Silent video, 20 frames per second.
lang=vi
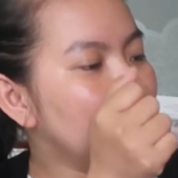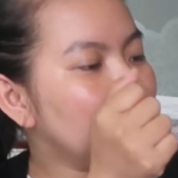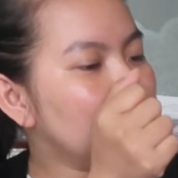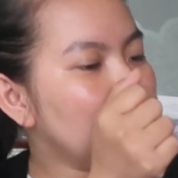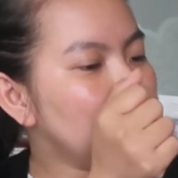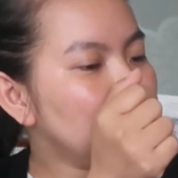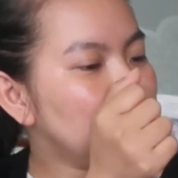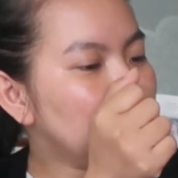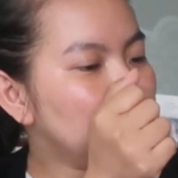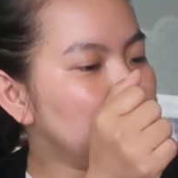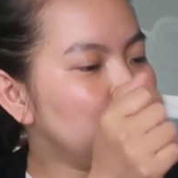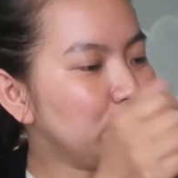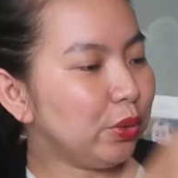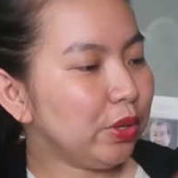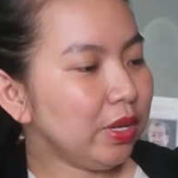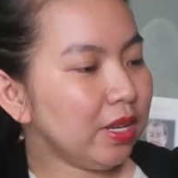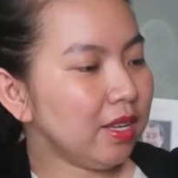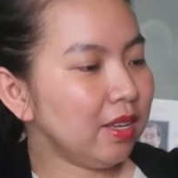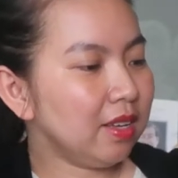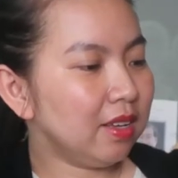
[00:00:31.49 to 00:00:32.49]
có
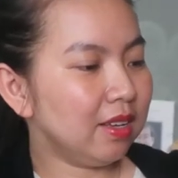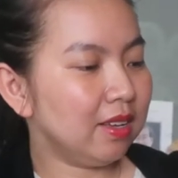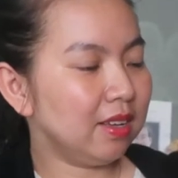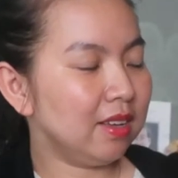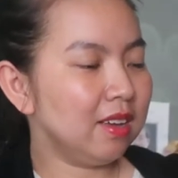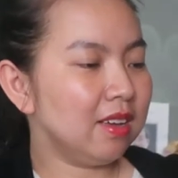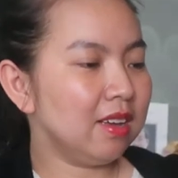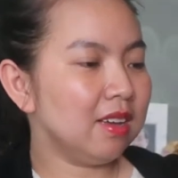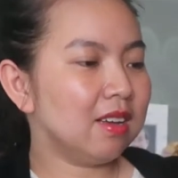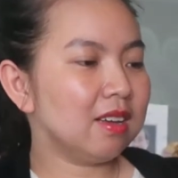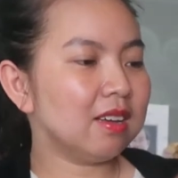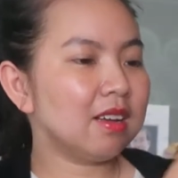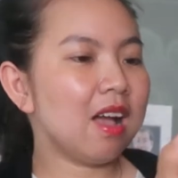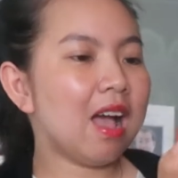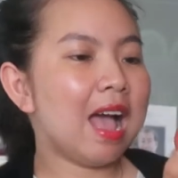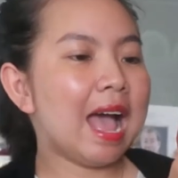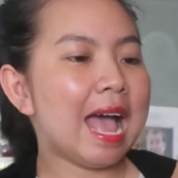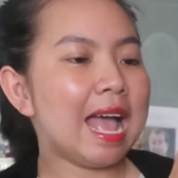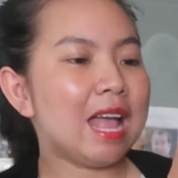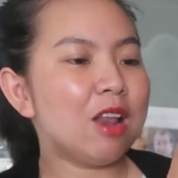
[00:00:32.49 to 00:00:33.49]
chuối, có
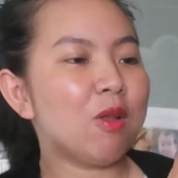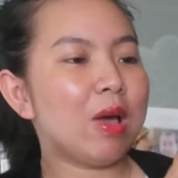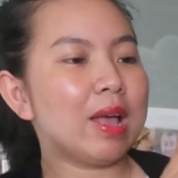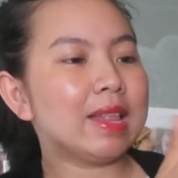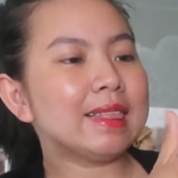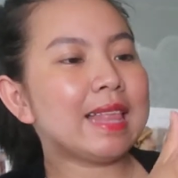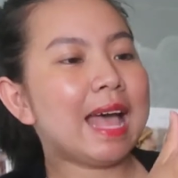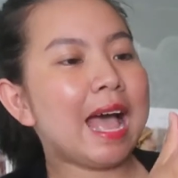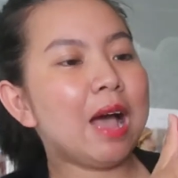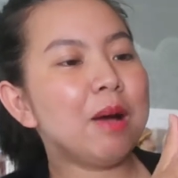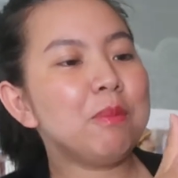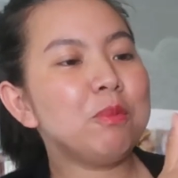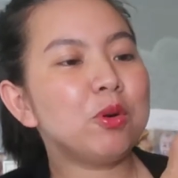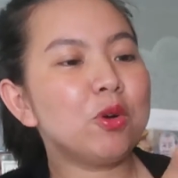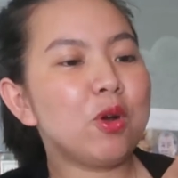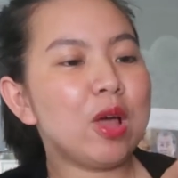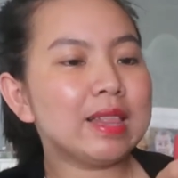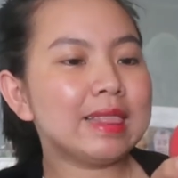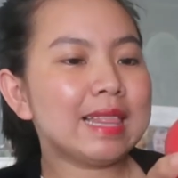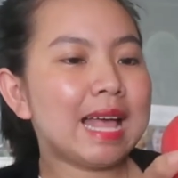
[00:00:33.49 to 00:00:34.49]
hai loại táo. Một
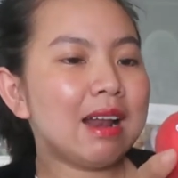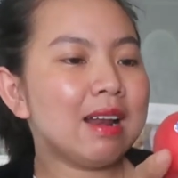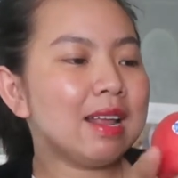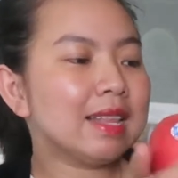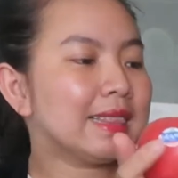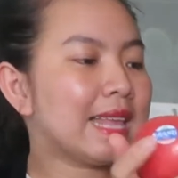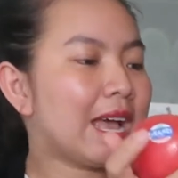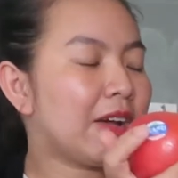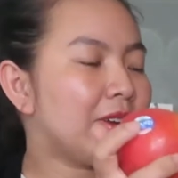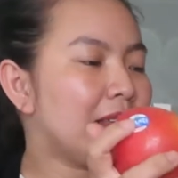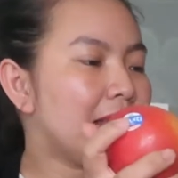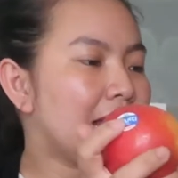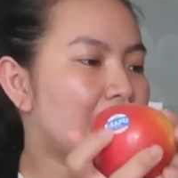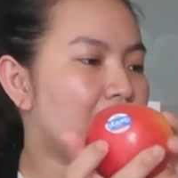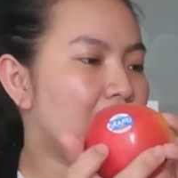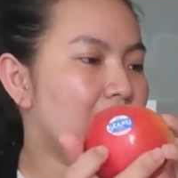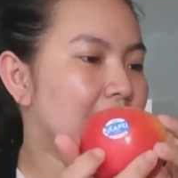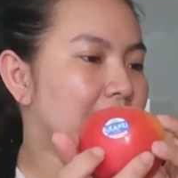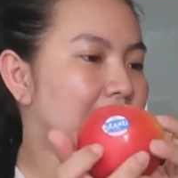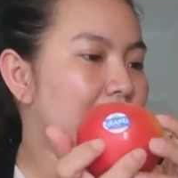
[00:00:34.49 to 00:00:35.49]
loại táo là táo này là
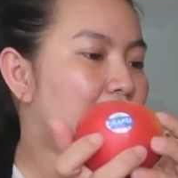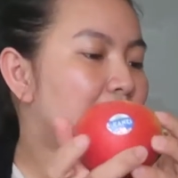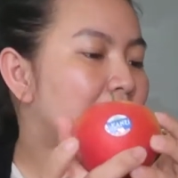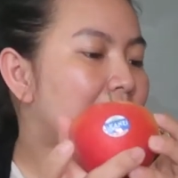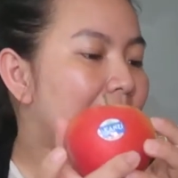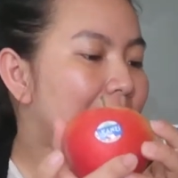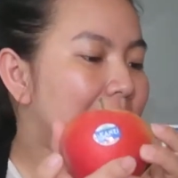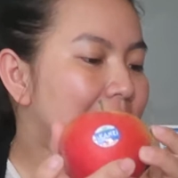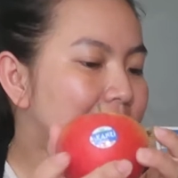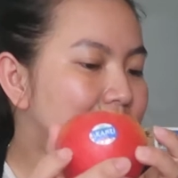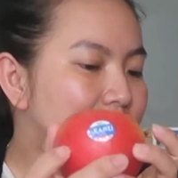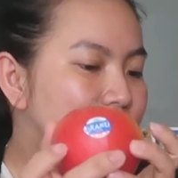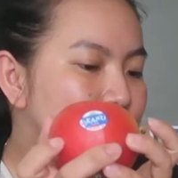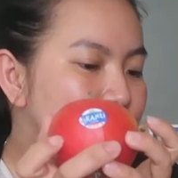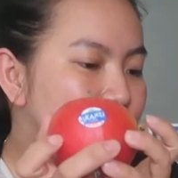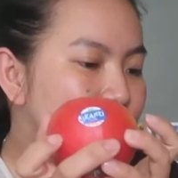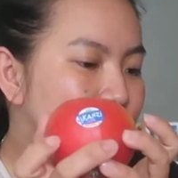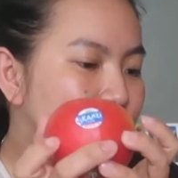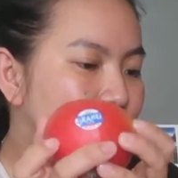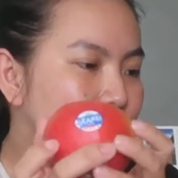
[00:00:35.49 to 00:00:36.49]
gọi là táo
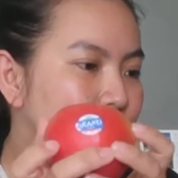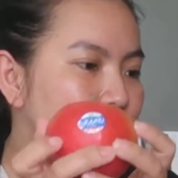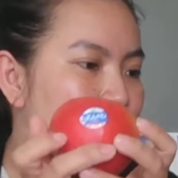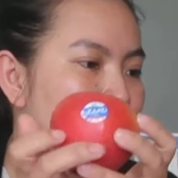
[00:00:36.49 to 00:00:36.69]
kanji,